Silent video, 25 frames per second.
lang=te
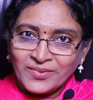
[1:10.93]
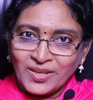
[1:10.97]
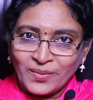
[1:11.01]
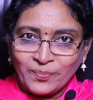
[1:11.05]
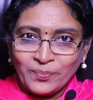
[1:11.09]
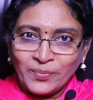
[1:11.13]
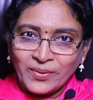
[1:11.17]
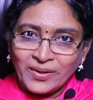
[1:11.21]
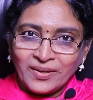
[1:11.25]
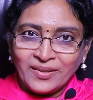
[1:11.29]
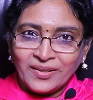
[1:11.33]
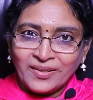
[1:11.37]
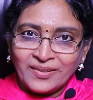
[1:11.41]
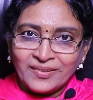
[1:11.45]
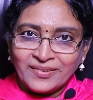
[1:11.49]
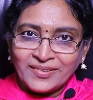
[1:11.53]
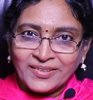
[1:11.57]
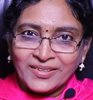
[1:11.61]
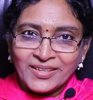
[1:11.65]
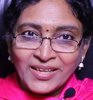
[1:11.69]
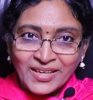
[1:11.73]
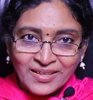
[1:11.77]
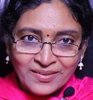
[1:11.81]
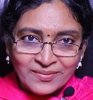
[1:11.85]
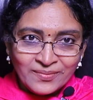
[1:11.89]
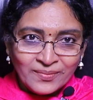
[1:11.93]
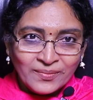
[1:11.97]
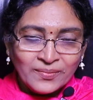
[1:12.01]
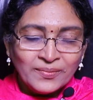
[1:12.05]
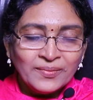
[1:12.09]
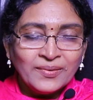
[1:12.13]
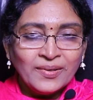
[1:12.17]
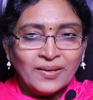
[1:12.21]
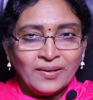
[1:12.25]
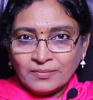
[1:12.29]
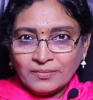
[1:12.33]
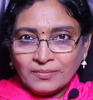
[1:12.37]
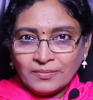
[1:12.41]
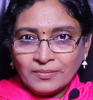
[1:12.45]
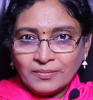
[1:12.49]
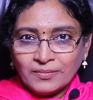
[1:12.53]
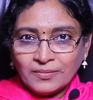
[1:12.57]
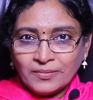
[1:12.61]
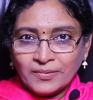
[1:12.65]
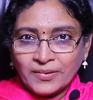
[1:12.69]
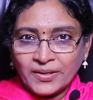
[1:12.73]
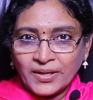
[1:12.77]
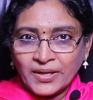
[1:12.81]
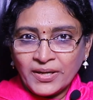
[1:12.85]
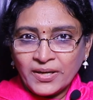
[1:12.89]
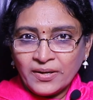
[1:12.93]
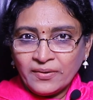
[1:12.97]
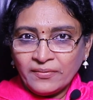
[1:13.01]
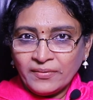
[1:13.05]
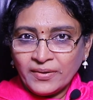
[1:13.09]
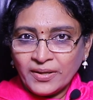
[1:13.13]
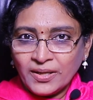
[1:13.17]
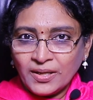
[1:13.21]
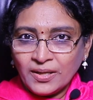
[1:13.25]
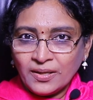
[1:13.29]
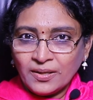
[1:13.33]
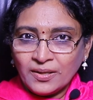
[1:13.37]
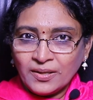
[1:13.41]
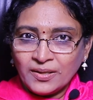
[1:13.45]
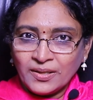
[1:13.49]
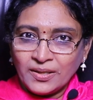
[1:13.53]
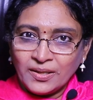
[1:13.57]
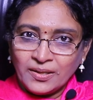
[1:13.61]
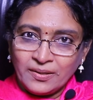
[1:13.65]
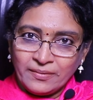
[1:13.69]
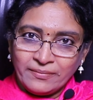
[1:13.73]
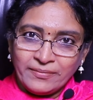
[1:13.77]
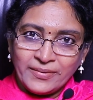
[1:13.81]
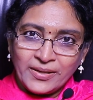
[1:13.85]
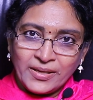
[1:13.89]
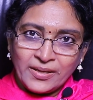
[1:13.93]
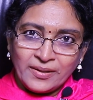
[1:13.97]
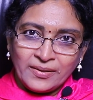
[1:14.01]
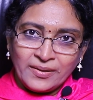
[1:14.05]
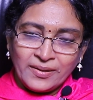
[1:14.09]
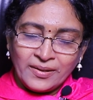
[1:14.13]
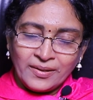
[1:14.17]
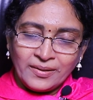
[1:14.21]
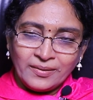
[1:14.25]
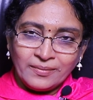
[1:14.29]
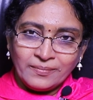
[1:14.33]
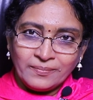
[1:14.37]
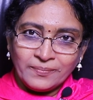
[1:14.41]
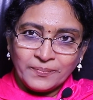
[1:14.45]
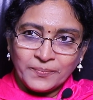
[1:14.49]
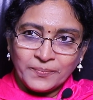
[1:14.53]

తప్పేం లేదు కదా రెండు వేల ఇరవై అండి